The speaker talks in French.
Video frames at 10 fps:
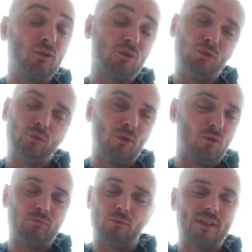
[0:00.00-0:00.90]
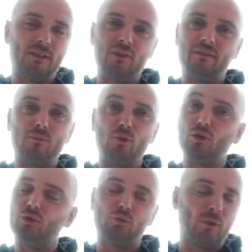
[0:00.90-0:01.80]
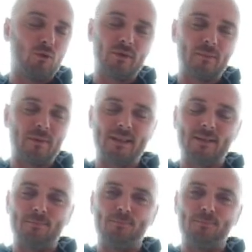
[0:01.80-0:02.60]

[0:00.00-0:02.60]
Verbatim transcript: dans une Twingo. Donc si vous avez plus grand qu'une Twingo, ça passe.